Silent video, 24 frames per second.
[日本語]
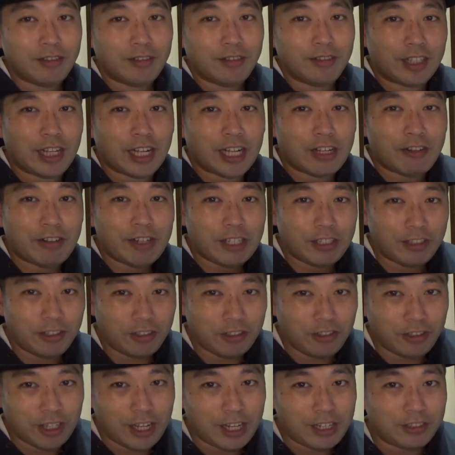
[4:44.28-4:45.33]
関わりとい
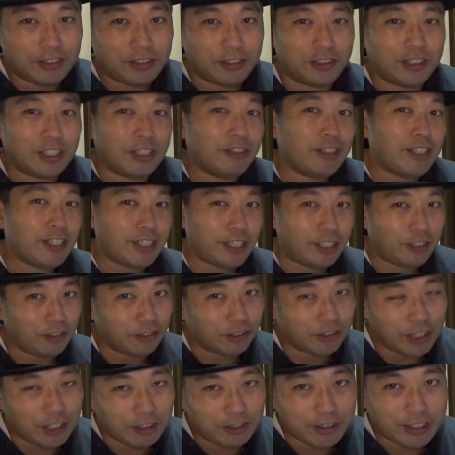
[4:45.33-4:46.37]
うのがあるというのは嬉しい
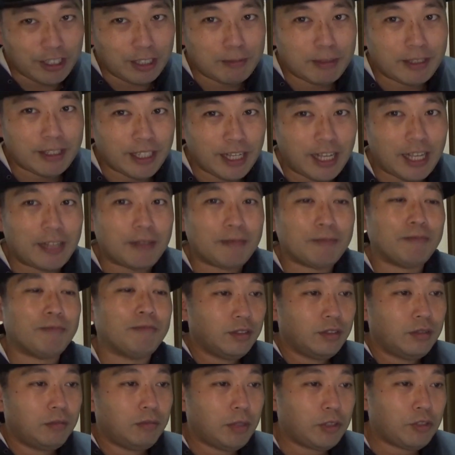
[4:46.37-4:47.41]
ことでございますが
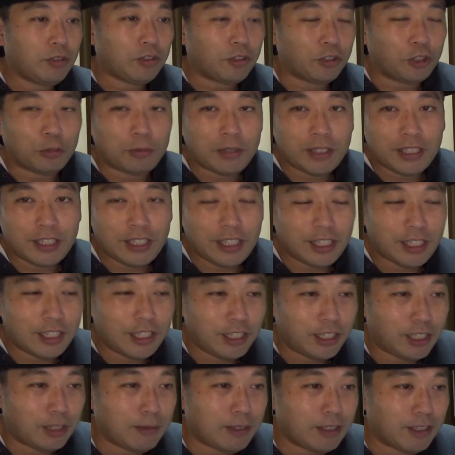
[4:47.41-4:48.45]
まあ、ちょっと飛ばしなが
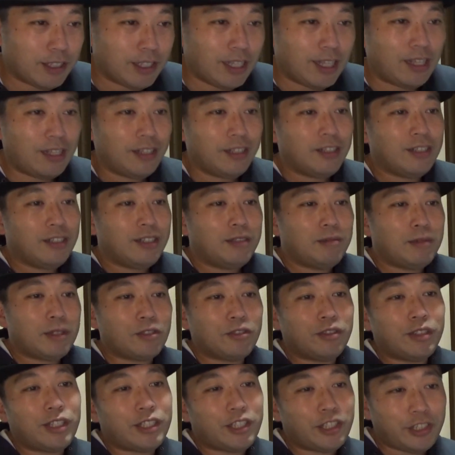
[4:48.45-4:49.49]
らいきますが、まあ、
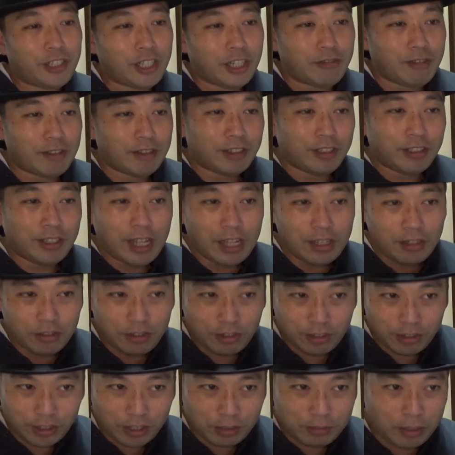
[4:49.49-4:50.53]
そんなシュニヤは普通らの
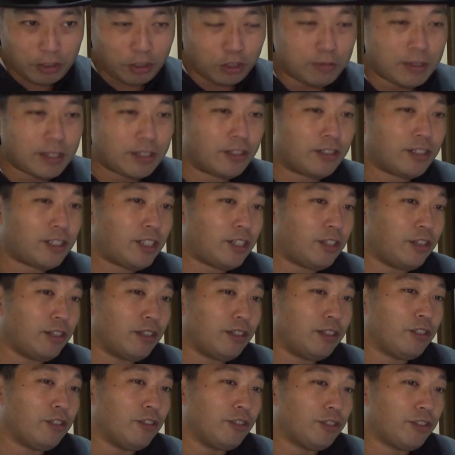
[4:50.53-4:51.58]
様子とパフォーマンス時
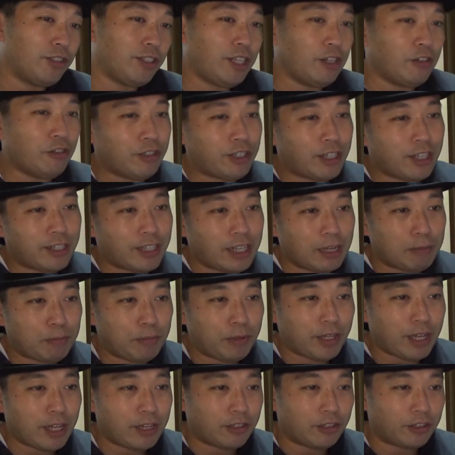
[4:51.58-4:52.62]
の様子に大きな
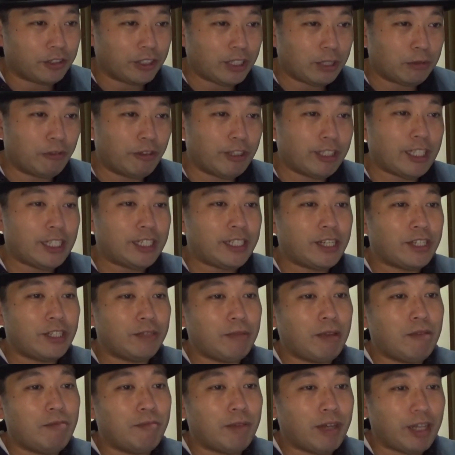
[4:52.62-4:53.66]
ギャップがあることでも話題になる
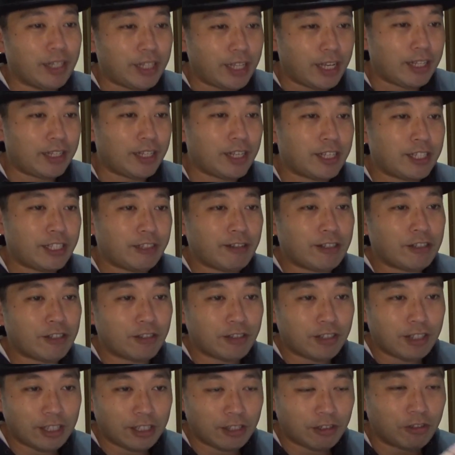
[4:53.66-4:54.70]
メンバーだ。ダンスは
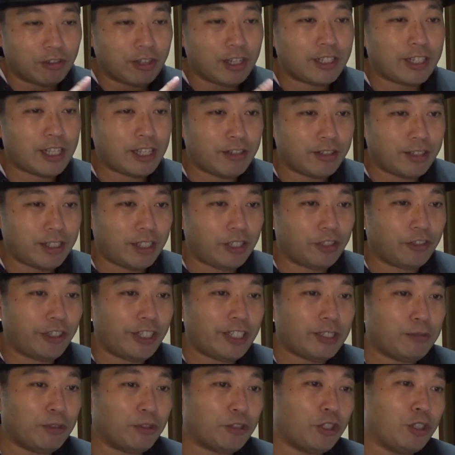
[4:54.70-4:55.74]
そつなくこなせるし、
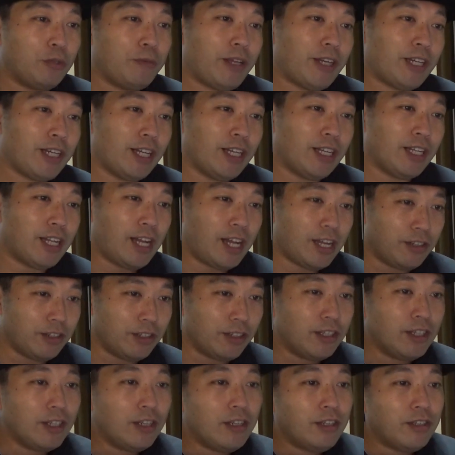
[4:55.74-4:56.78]
声にも透明感があ
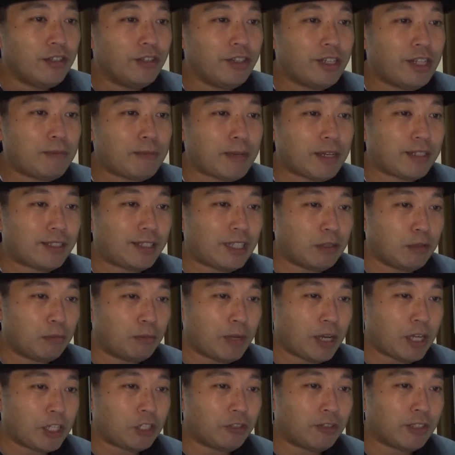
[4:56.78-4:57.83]
る。ユニバースでも
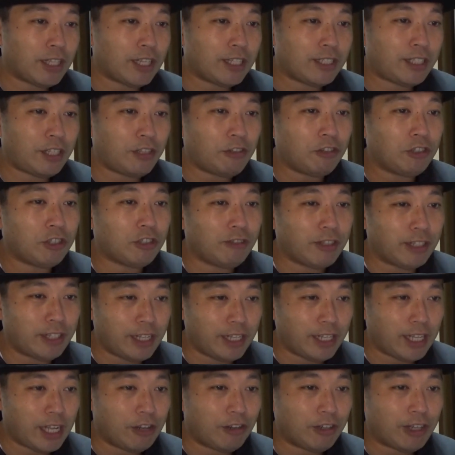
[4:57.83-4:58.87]
パートは決して多くは
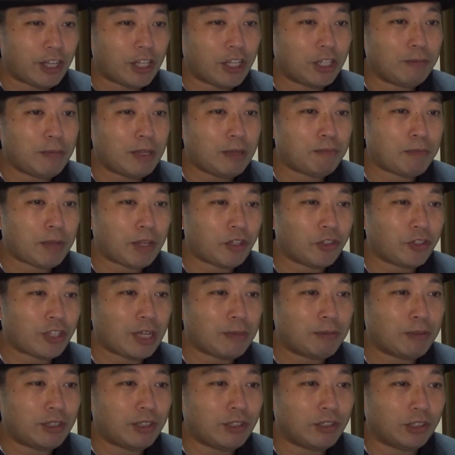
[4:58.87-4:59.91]
ないが、他のメンバーと
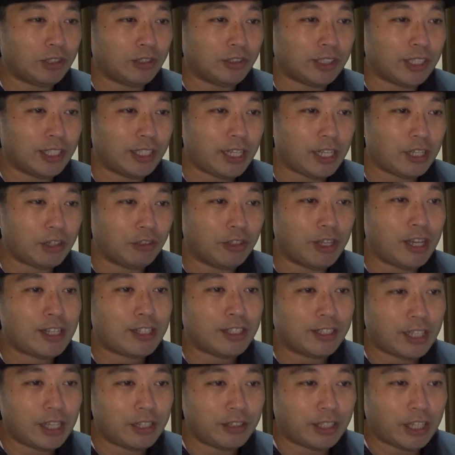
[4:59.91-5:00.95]
被ることがない声
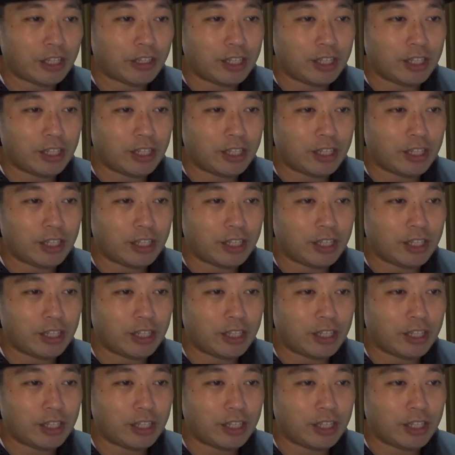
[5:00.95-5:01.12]
質で歌を